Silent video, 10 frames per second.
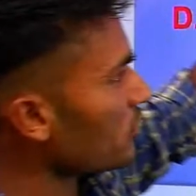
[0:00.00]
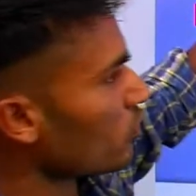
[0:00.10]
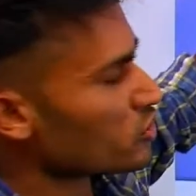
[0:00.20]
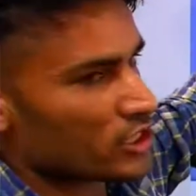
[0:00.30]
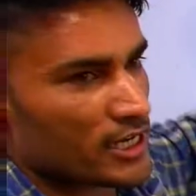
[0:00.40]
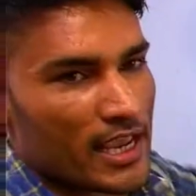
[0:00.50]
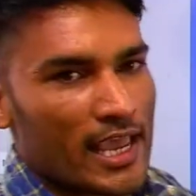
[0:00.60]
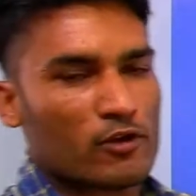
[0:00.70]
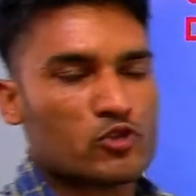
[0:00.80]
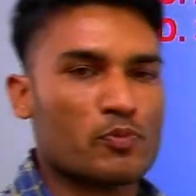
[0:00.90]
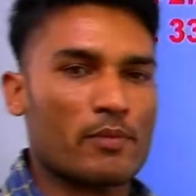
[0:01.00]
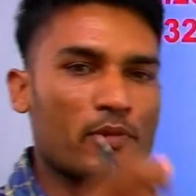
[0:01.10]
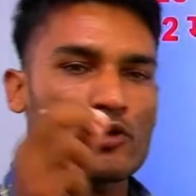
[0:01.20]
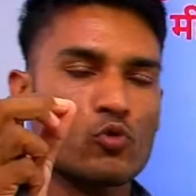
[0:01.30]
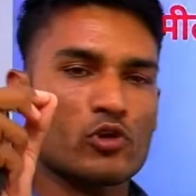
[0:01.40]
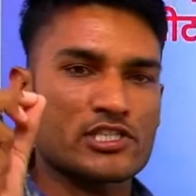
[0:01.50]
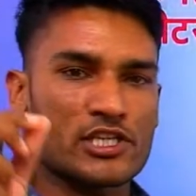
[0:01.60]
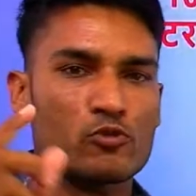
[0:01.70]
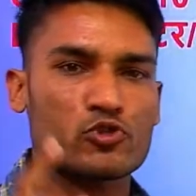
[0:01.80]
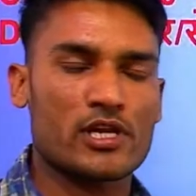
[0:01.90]
जो स्क्रीन है उस पर बिल्कुल इजी
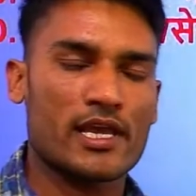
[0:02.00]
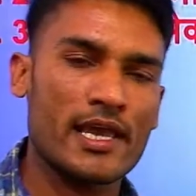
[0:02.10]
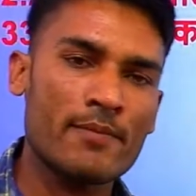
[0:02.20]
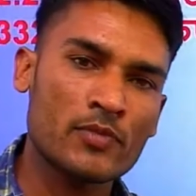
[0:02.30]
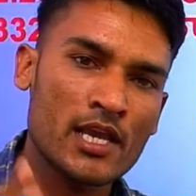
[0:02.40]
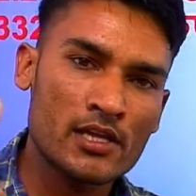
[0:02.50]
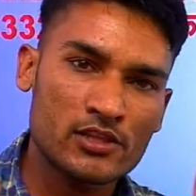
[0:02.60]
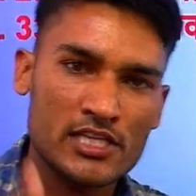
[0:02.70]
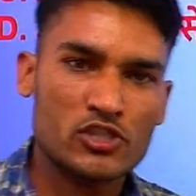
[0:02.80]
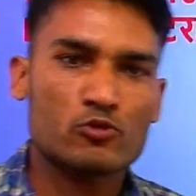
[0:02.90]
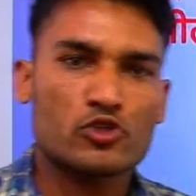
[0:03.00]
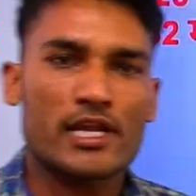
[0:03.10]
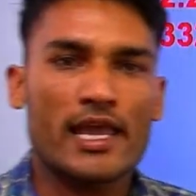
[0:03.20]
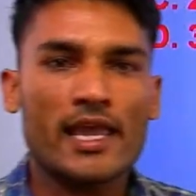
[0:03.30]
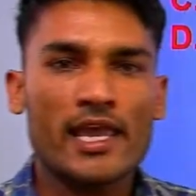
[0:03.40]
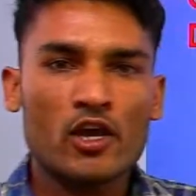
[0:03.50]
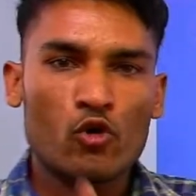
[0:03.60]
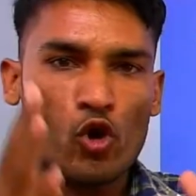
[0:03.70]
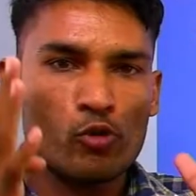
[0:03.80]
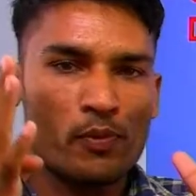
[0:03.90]
क्वेश्चन है तीस क्वेश्चन है
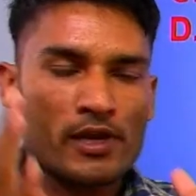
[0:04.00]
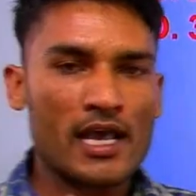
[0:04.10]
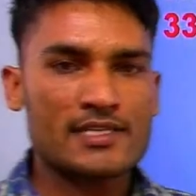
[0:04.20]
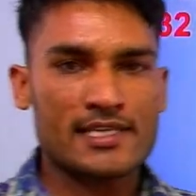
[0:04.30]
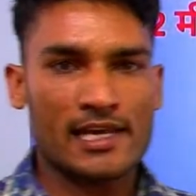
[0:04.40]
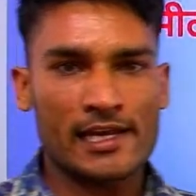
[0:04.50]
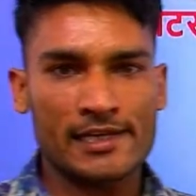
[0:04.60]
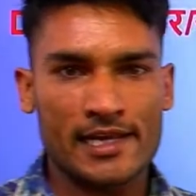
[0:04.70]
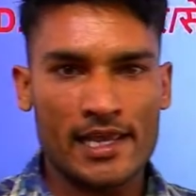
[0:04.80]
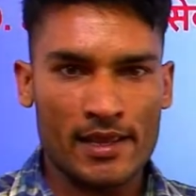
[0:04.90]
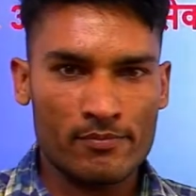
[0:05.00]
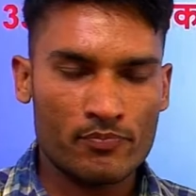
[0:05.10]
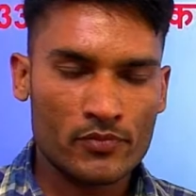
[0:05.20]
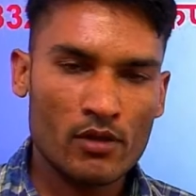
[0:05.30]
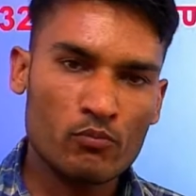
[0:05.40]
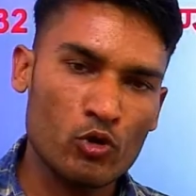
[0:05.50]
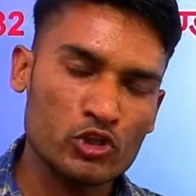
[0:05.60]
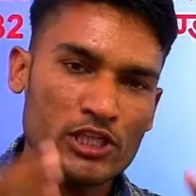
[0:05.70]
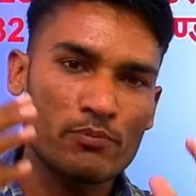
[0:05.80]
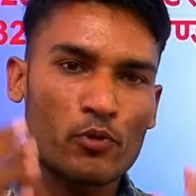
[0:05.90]
और प्रकाश से रिलेटेड है बहुत
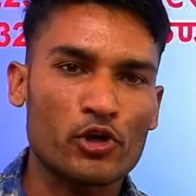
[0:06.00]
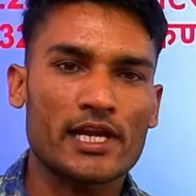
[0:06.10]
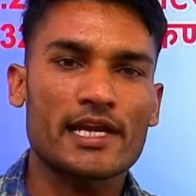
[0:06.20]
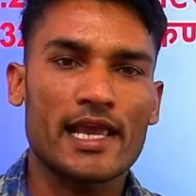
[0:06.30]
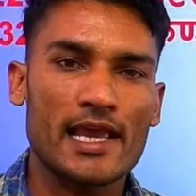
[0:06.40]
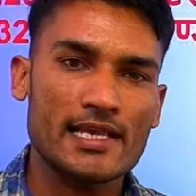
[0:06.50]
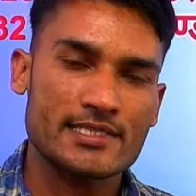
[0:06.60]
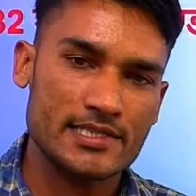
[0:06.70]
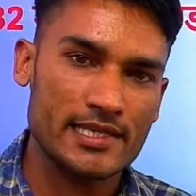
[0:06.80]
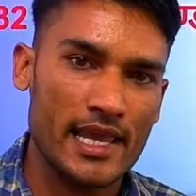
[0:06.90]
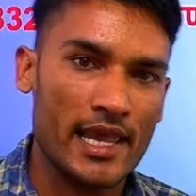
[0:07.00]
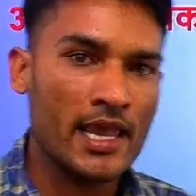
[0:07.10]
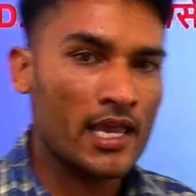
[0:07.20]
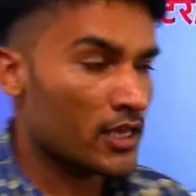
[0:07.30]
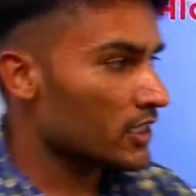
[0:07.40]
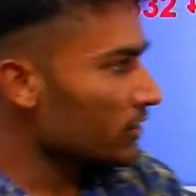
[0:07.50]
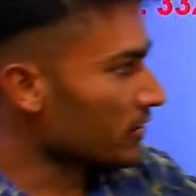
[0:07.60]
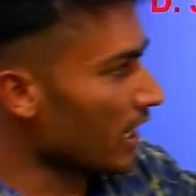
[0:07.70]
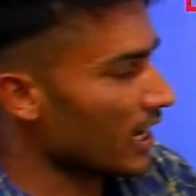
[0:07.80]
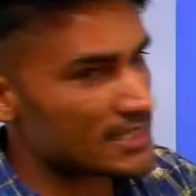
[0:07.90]
ही इंपॉर्टेंट है इसलिए
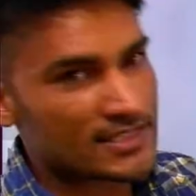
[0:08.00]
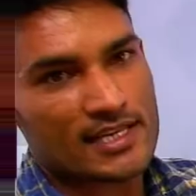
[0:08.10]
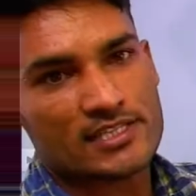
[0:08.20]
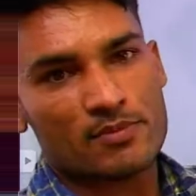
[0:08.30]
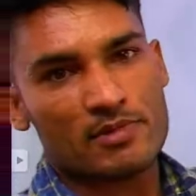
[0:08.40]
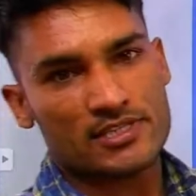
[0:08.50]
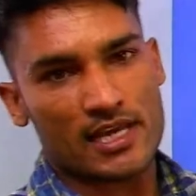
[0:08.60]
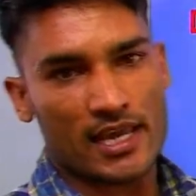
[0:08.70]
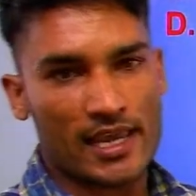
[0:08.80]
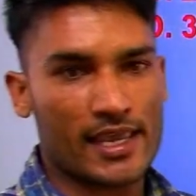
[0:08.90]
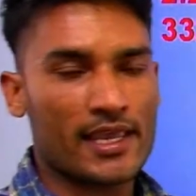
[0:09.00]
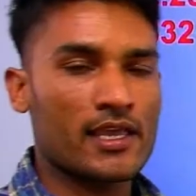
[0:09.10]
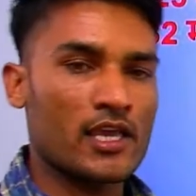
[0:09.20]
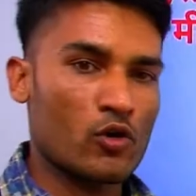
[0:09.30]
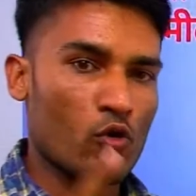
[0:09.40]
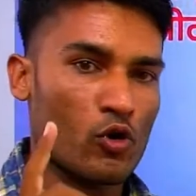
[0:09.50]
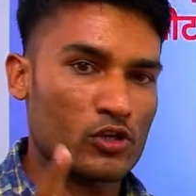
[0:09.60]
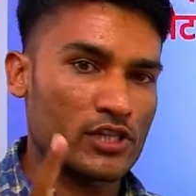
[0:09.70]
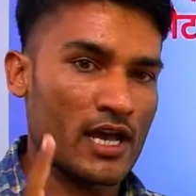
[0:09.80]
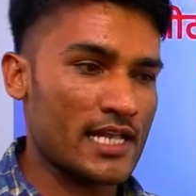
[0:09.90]
ध्यान से समझना है और
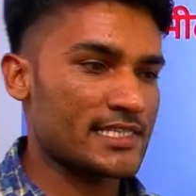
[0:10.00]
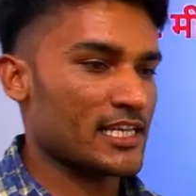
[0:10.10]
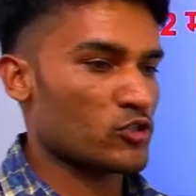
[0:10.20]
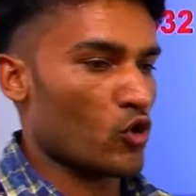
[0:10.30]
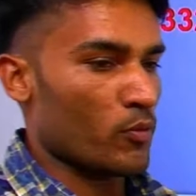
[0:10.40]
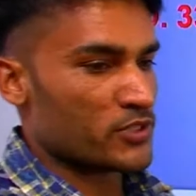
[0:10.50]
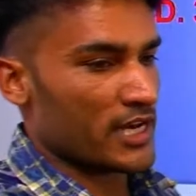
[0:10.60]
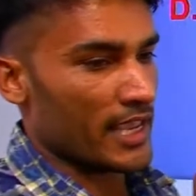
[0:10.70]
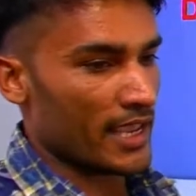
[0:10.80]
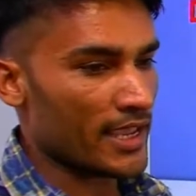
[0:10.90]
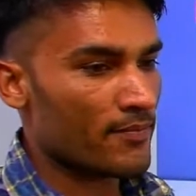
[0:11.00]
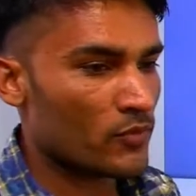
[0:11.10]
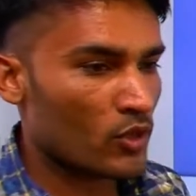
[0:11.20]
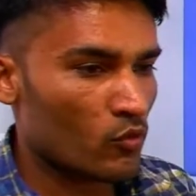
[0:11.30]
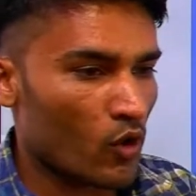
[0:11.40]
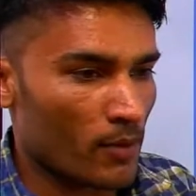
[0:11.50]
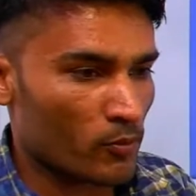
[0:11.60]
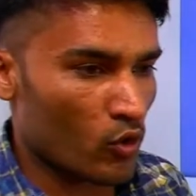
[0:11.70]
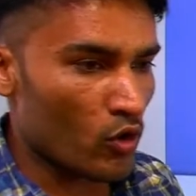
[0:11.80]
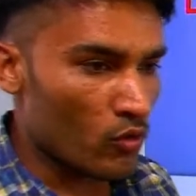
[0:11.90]
ध्यान से जो ऑप्शन है वो आपको